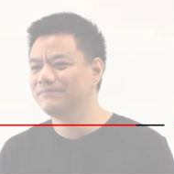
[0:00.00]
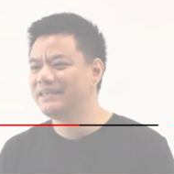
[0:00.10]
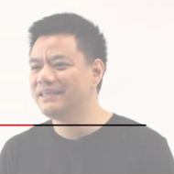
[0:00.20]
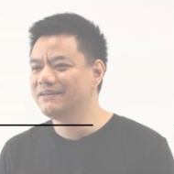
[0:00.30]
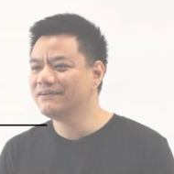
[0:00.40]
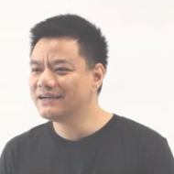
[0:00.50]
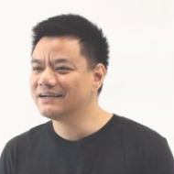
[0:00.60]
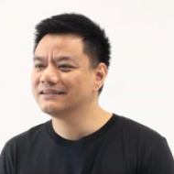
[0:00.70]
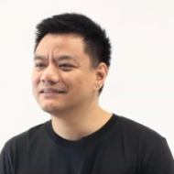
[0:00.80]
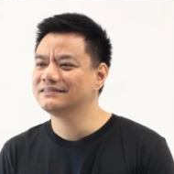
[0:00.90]
มีเรื่
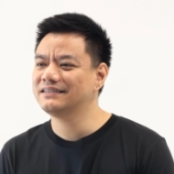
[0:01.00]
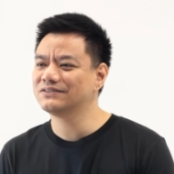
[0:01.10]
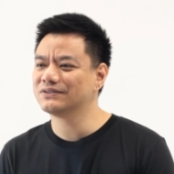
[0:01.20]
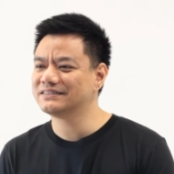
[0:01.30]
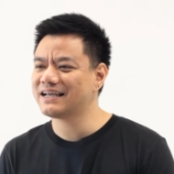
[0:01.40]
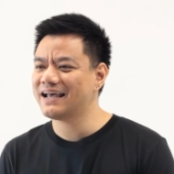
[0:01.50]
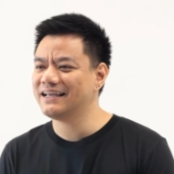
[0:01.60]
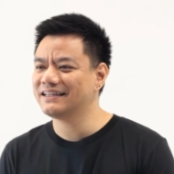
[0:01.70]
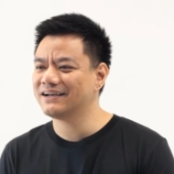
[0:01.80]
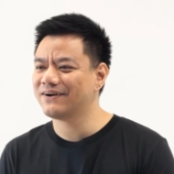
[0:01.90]
องที่สนใจ
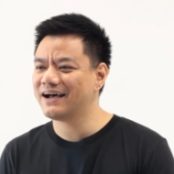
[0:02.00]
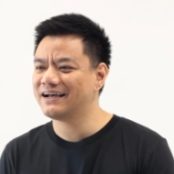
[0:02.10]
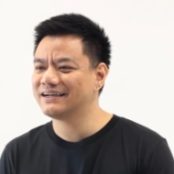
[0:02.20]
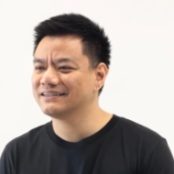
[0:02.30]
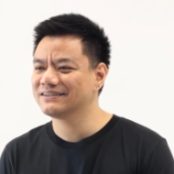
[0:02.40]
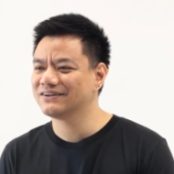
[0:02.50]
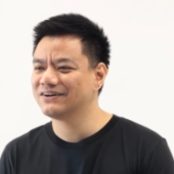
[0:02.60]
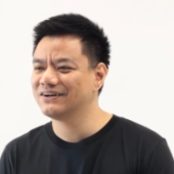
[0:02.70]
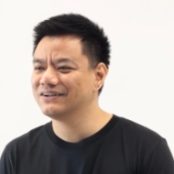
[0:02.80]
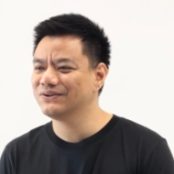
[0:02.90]
แต่ว่า
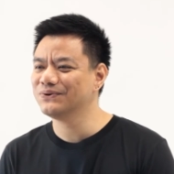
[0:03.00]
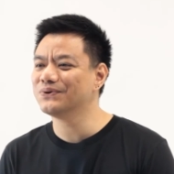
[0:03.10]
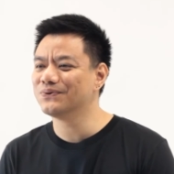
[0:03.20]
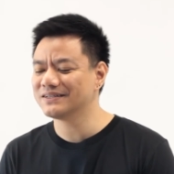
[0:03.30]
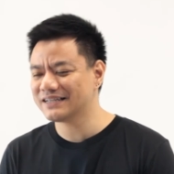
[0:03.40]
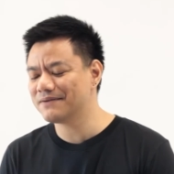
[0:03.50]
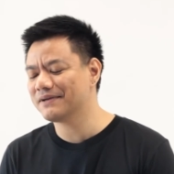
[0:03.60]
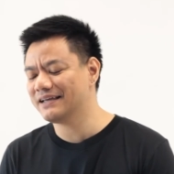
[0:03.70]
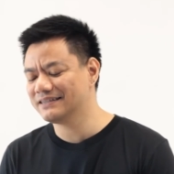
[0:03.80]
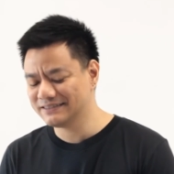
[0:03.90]
ก็ดูอยู่ว่าจะ
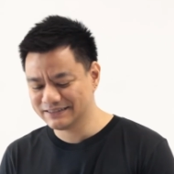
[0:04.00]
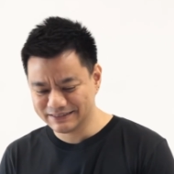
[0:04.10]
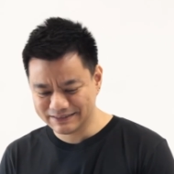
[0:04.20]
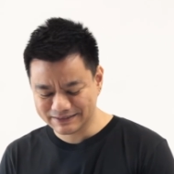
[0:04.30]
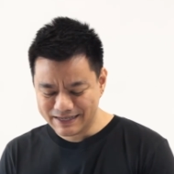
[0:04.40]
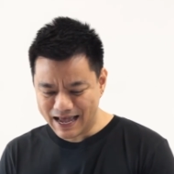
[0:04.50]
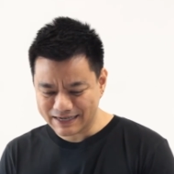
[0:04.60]
ทำไงคืออ